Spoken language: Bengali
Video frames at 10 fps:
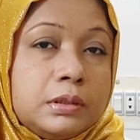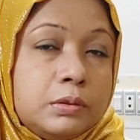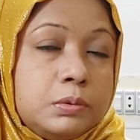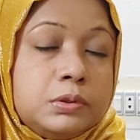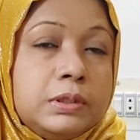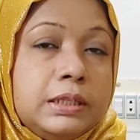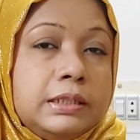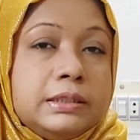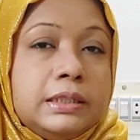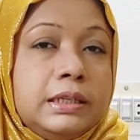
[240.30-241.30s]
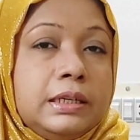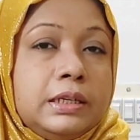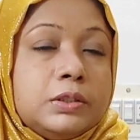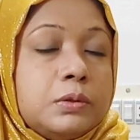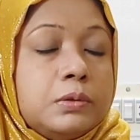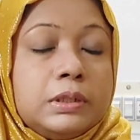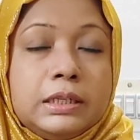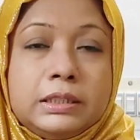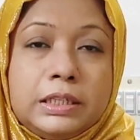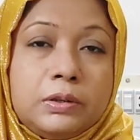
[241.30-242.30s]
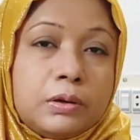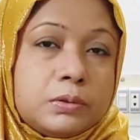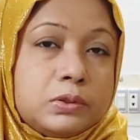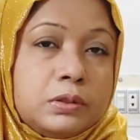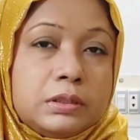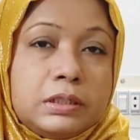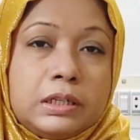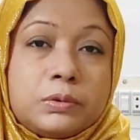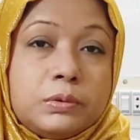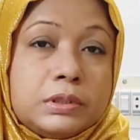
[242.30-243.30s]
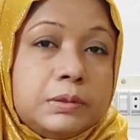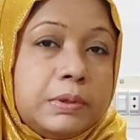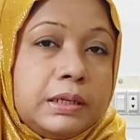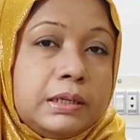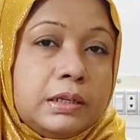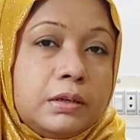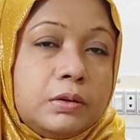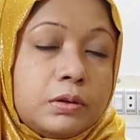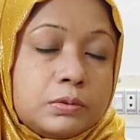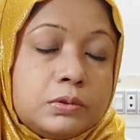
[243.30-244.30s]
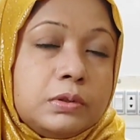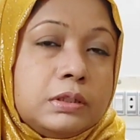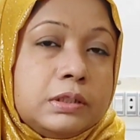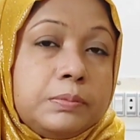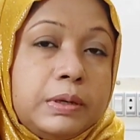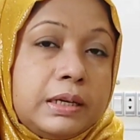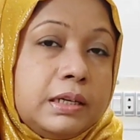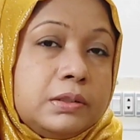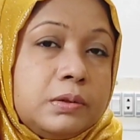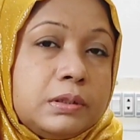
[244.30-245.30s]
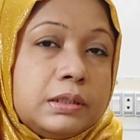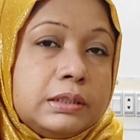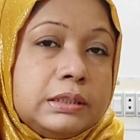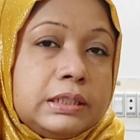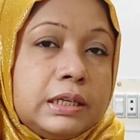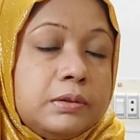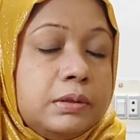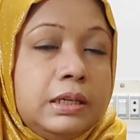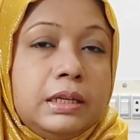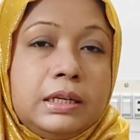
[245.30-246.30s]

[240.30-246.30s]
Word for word: লুজ হয়ে গেছে তখন কিন্তু এই রক্ত চলাচল আর করতে পারে না রক্ত চলাচলে ব্যাঘাত ঘটে যে কারণে